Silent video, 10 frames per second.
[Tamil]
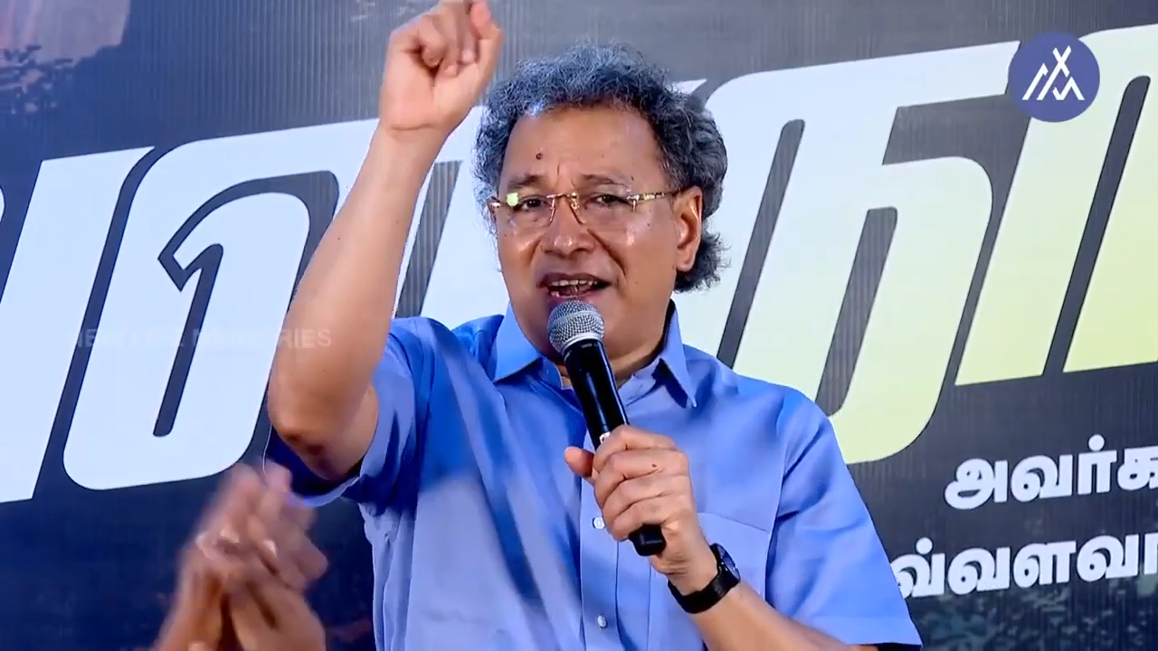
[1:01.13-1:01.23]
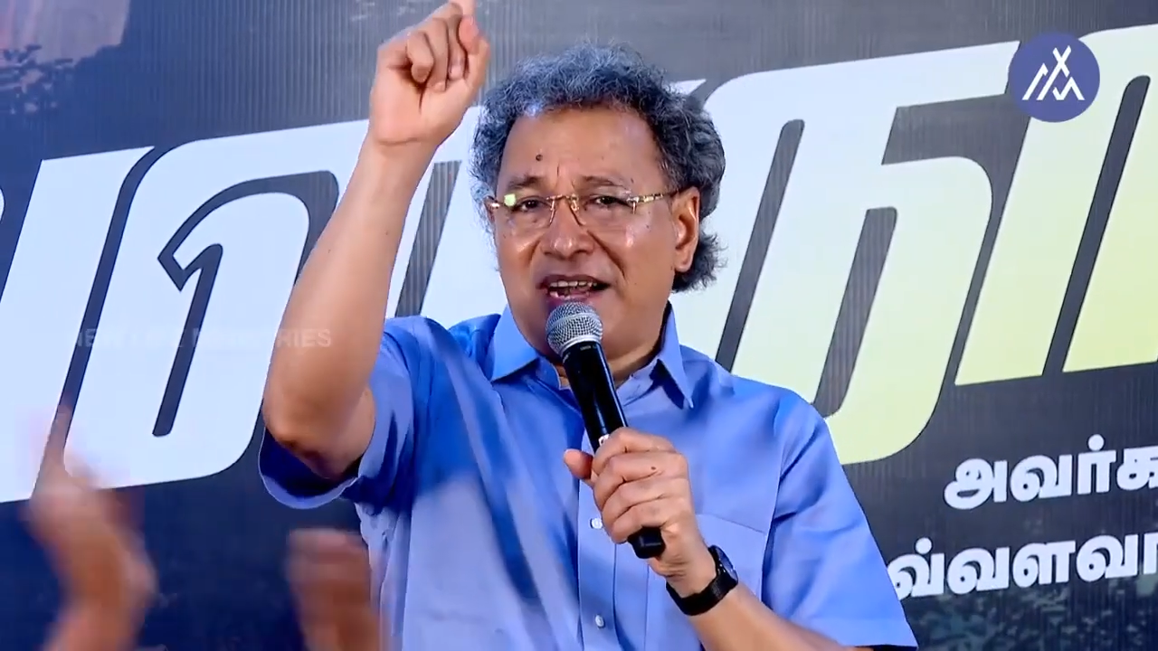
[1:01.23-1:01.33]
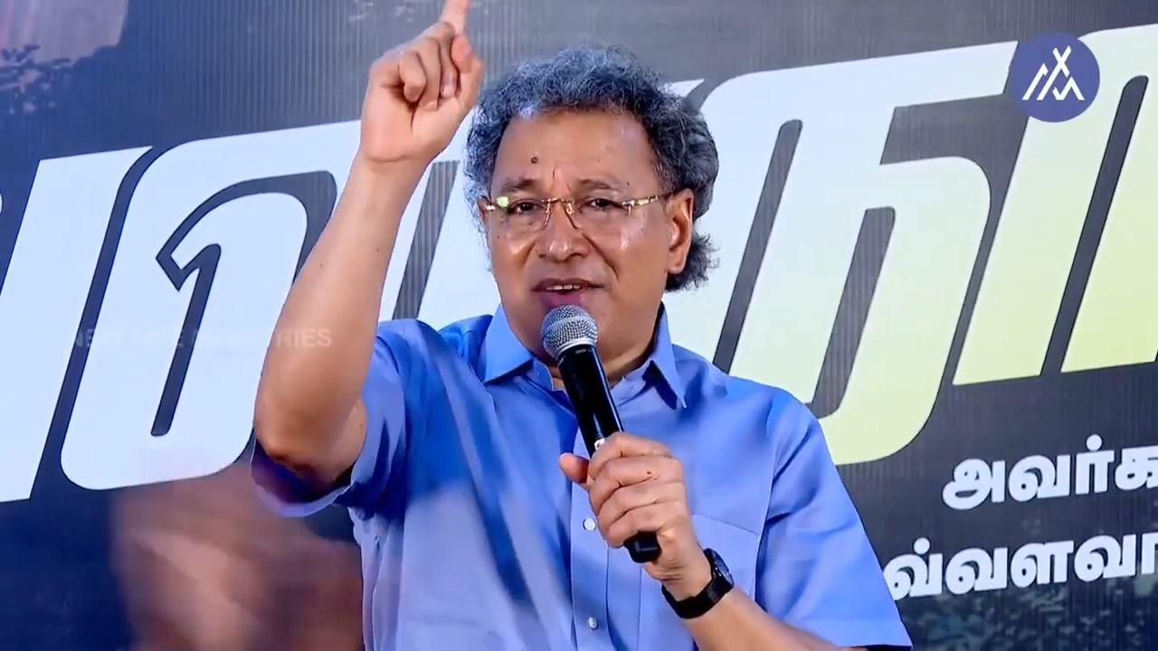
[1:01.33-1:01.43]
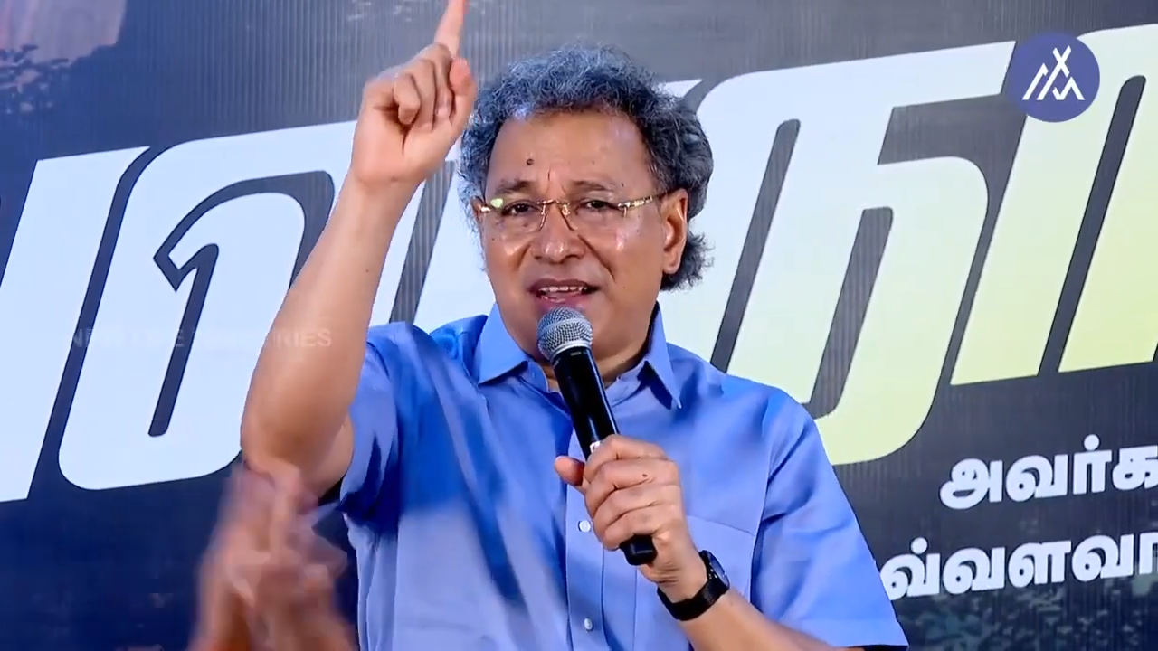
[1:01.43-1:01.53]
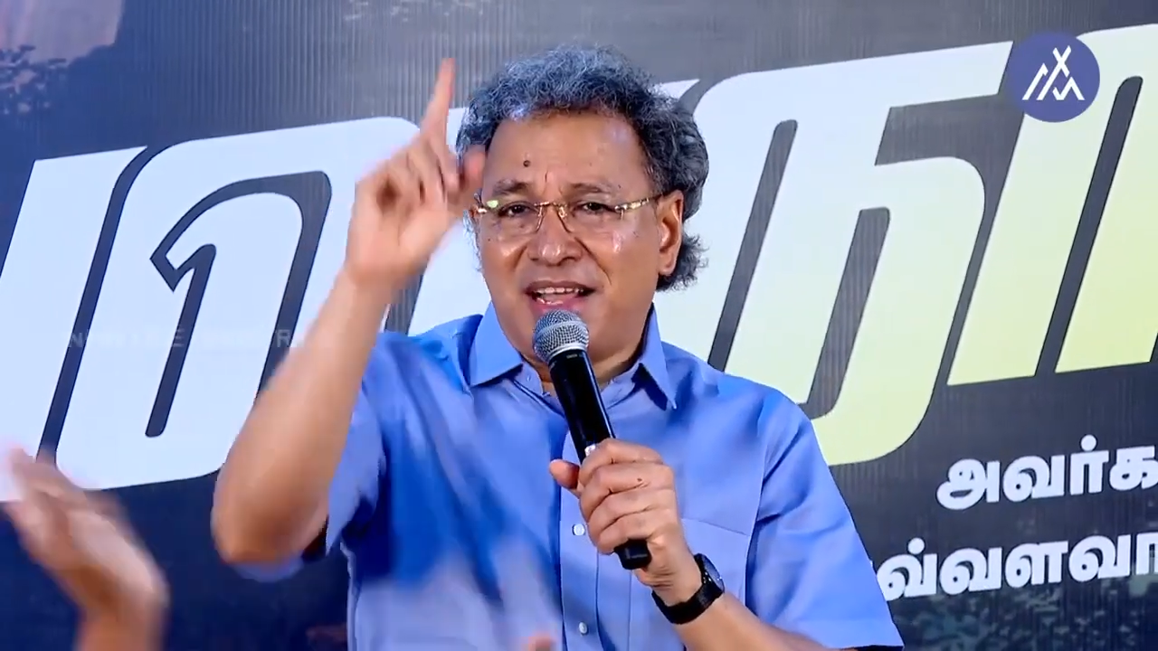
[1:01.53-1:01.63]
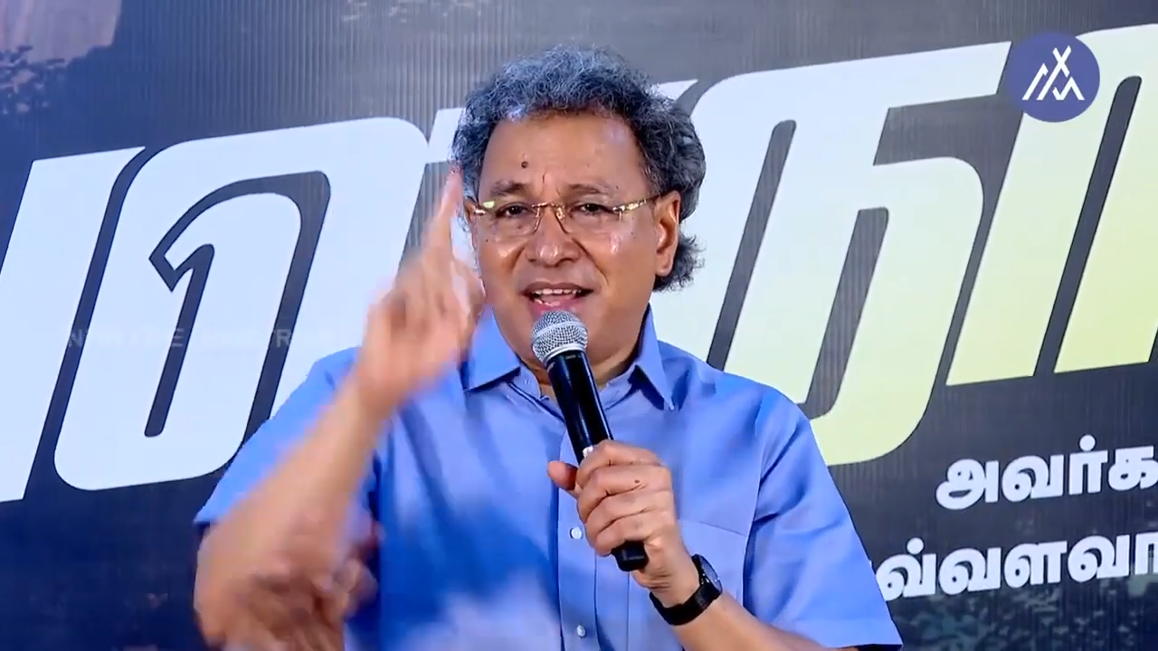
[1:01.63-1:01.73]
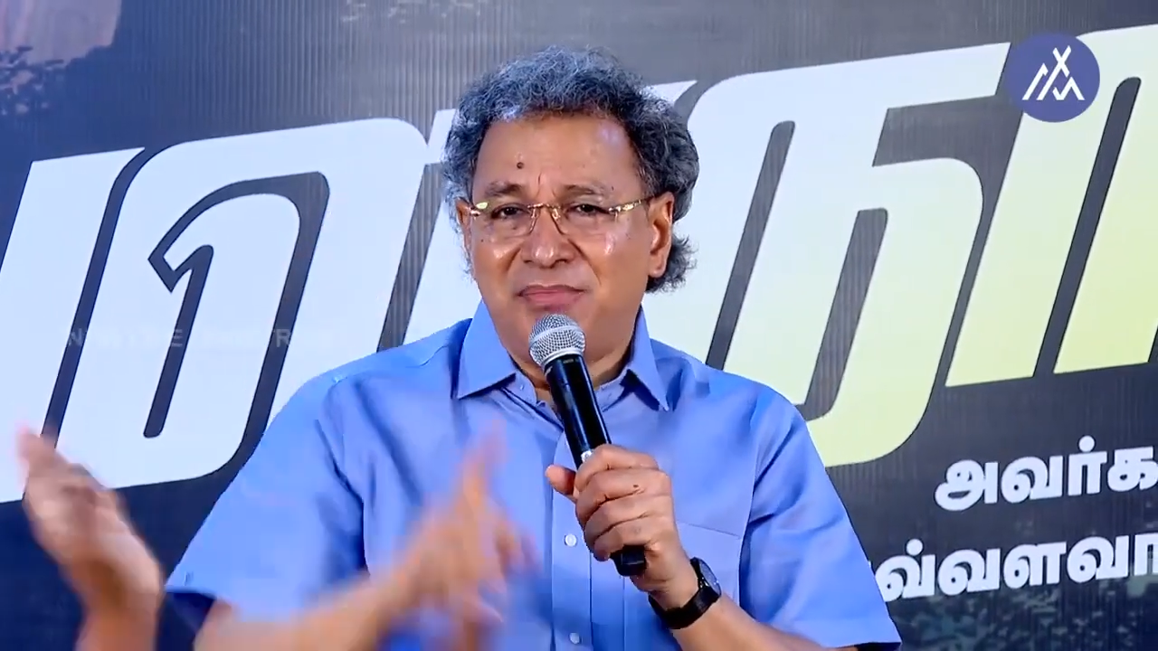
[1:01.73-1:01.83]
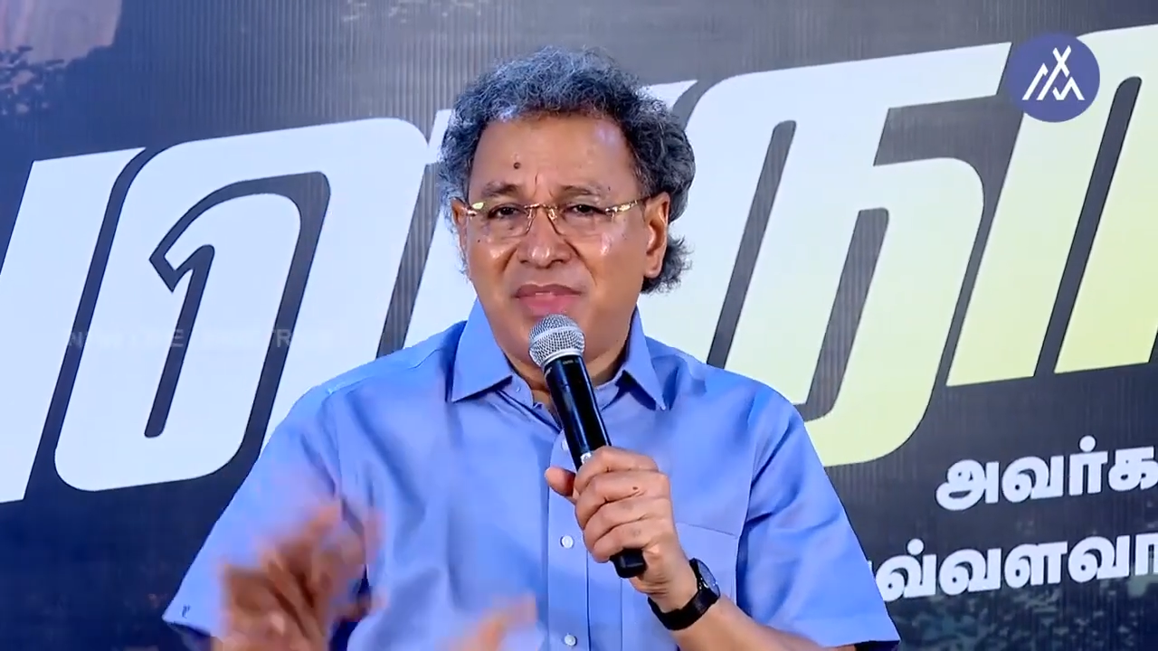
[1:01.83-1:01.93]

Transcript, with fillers: ஆண்டவருங்க